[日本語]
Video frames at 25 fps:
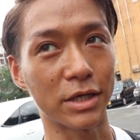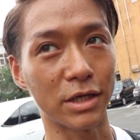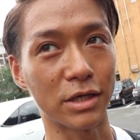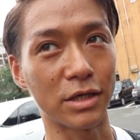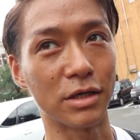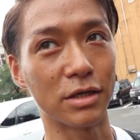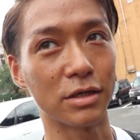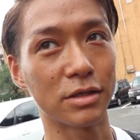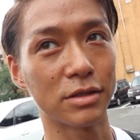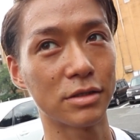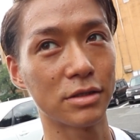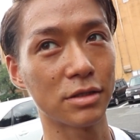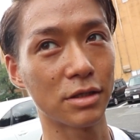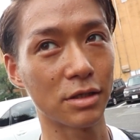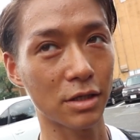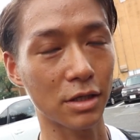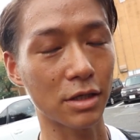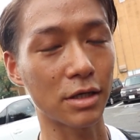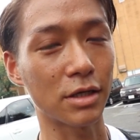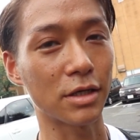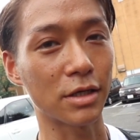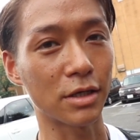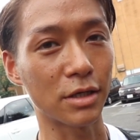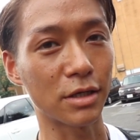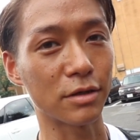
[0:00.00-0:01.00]
がら、は
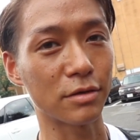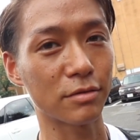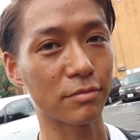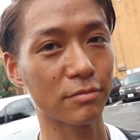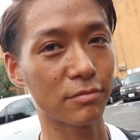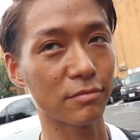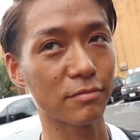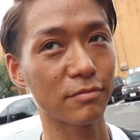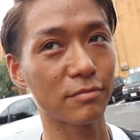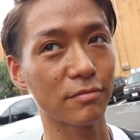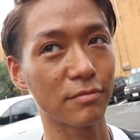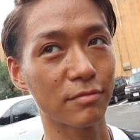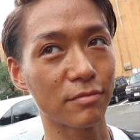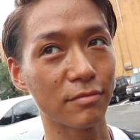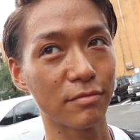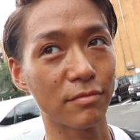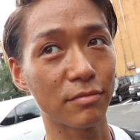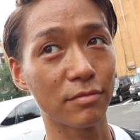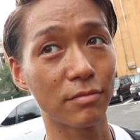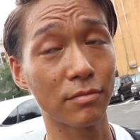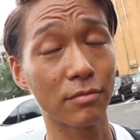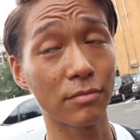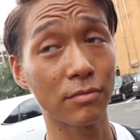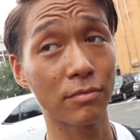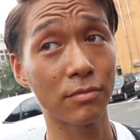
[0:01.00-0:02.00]
い、ちなみに
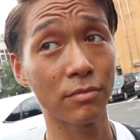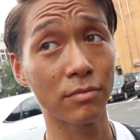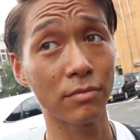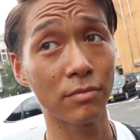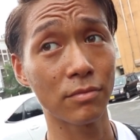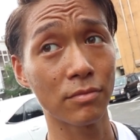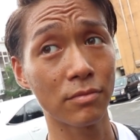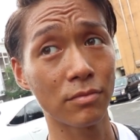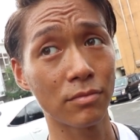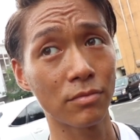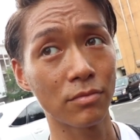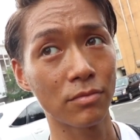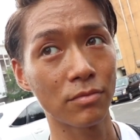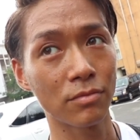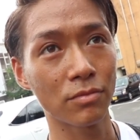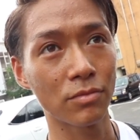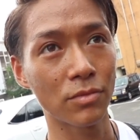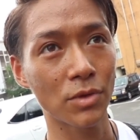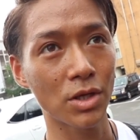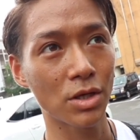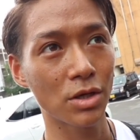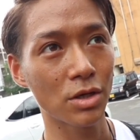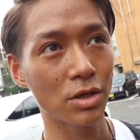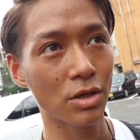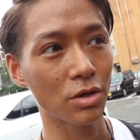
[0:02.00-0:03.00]
普段は朝何食べま
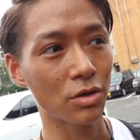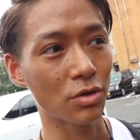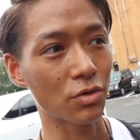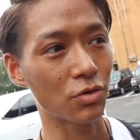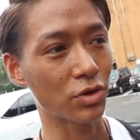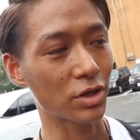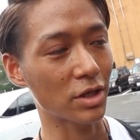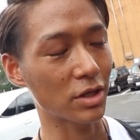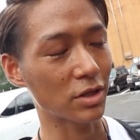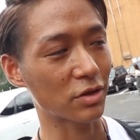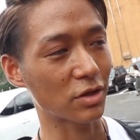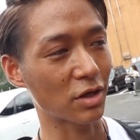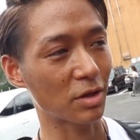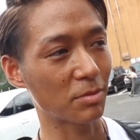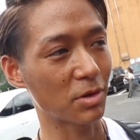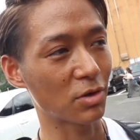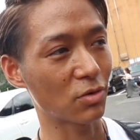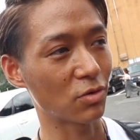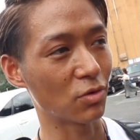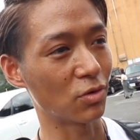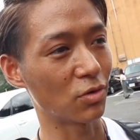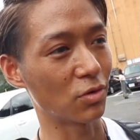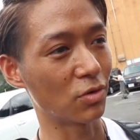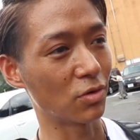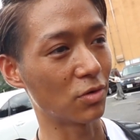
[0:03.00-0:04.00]
す普段
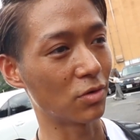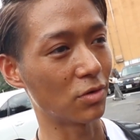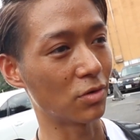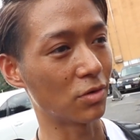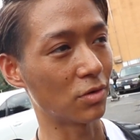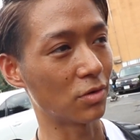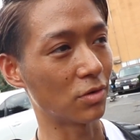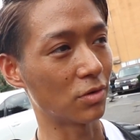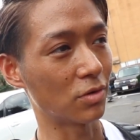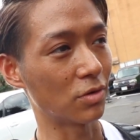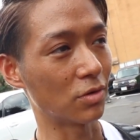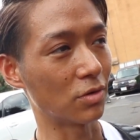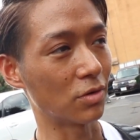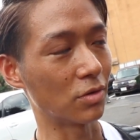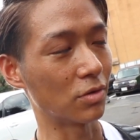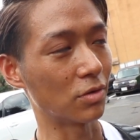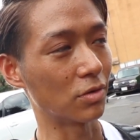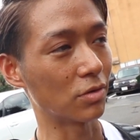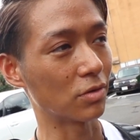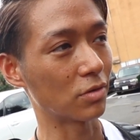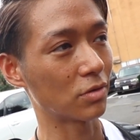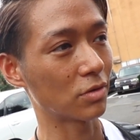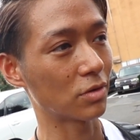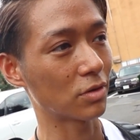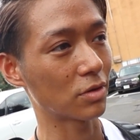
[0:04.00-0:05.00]
卵
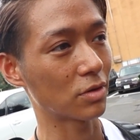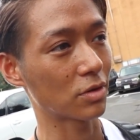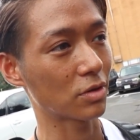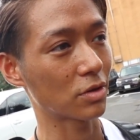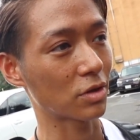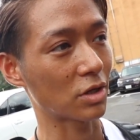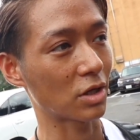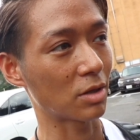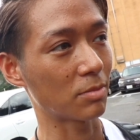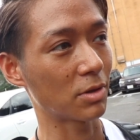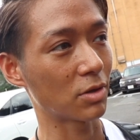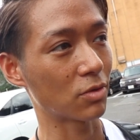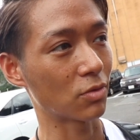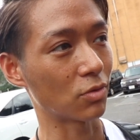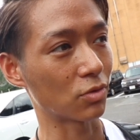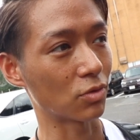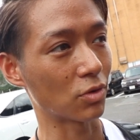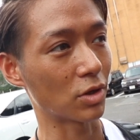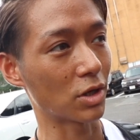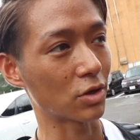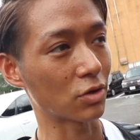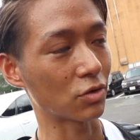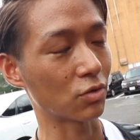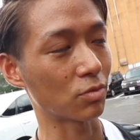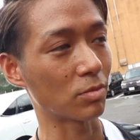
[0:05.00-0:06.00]
卵
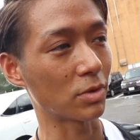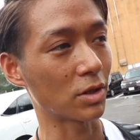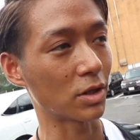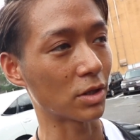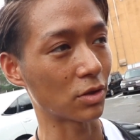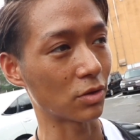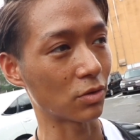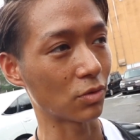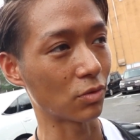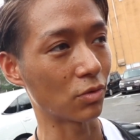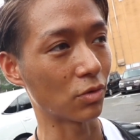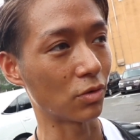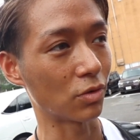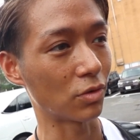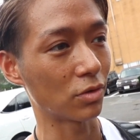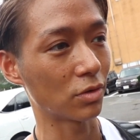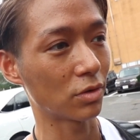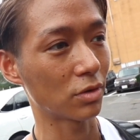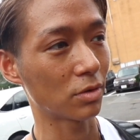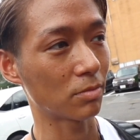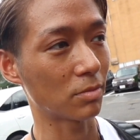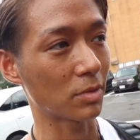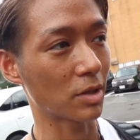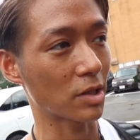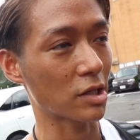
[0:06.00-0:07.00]
と白米と、
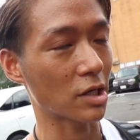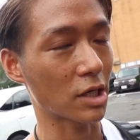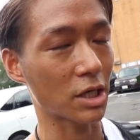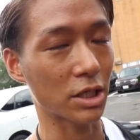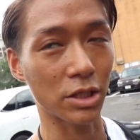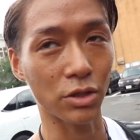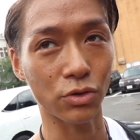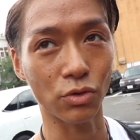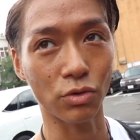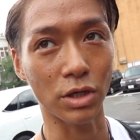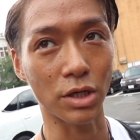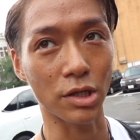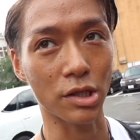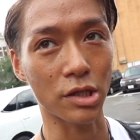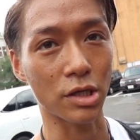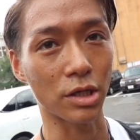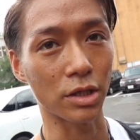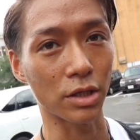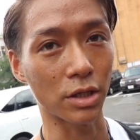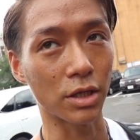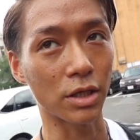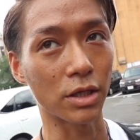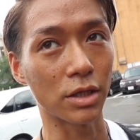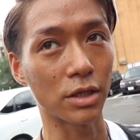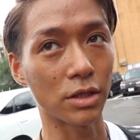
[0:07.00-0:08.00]
まあ、魚とかですか
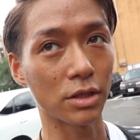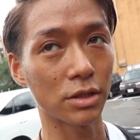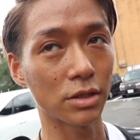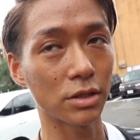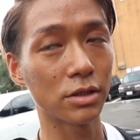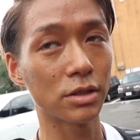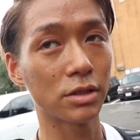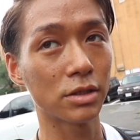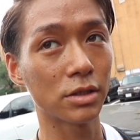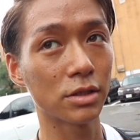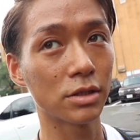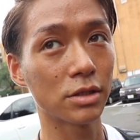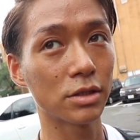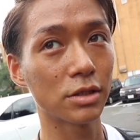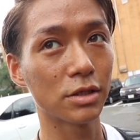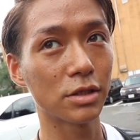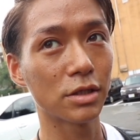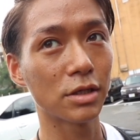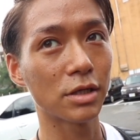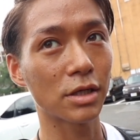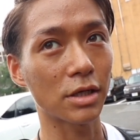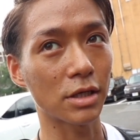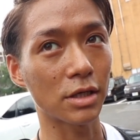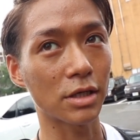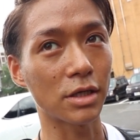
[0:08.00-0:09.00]
ねいいですね、
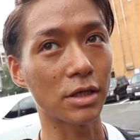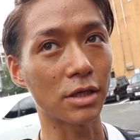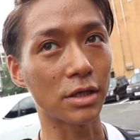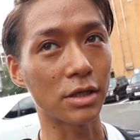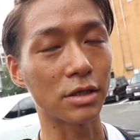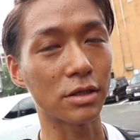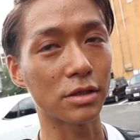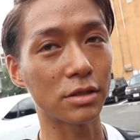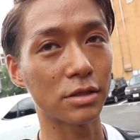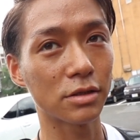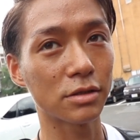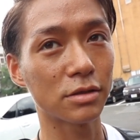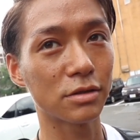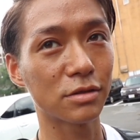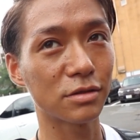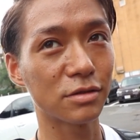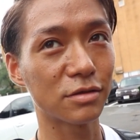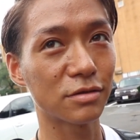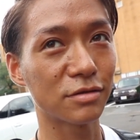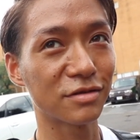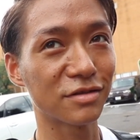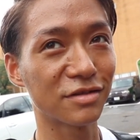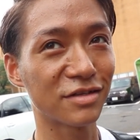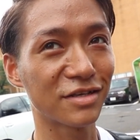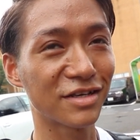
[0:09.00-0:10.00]
はい、すごい
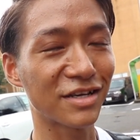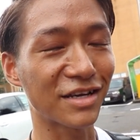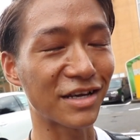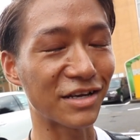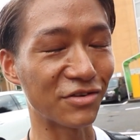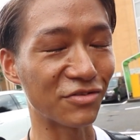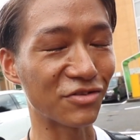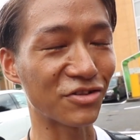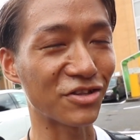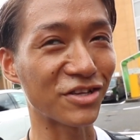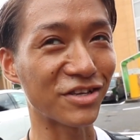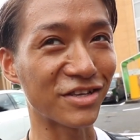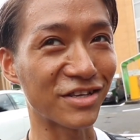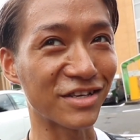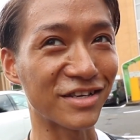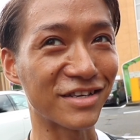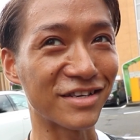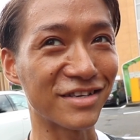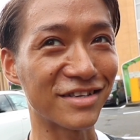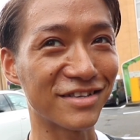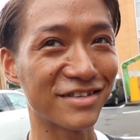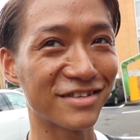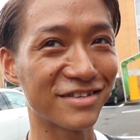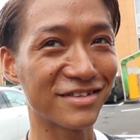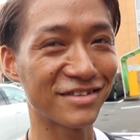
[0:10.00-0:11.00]
ヘルシーで、ヘルシーに
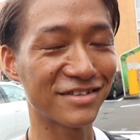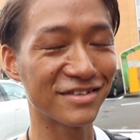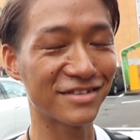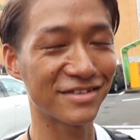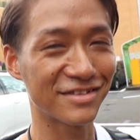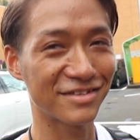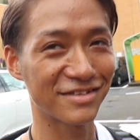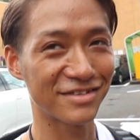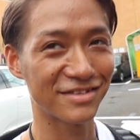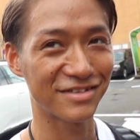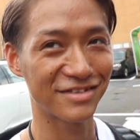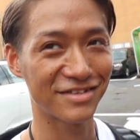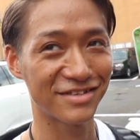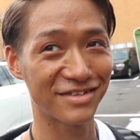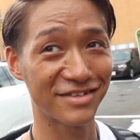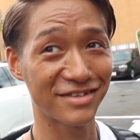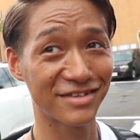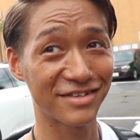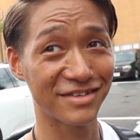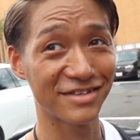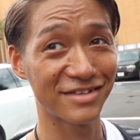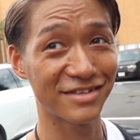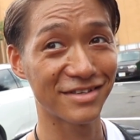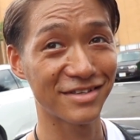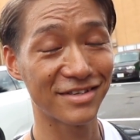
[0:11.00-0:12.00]
筋トレ何
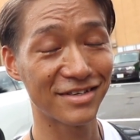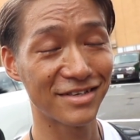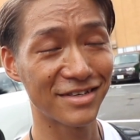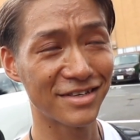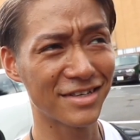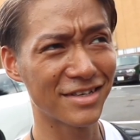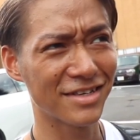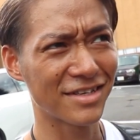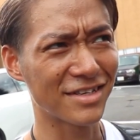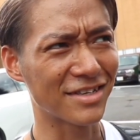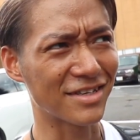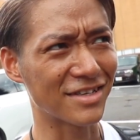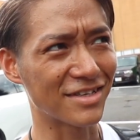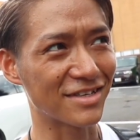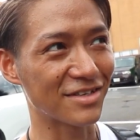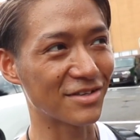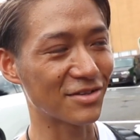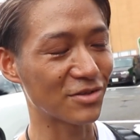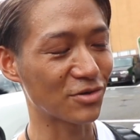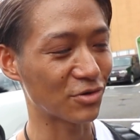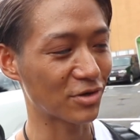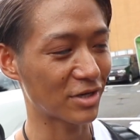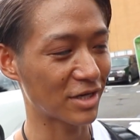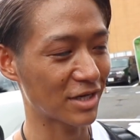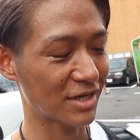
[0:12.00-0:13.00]
年目ですか筋
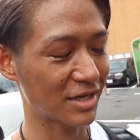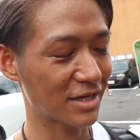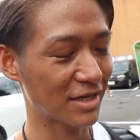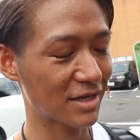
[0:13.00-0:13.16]
トレ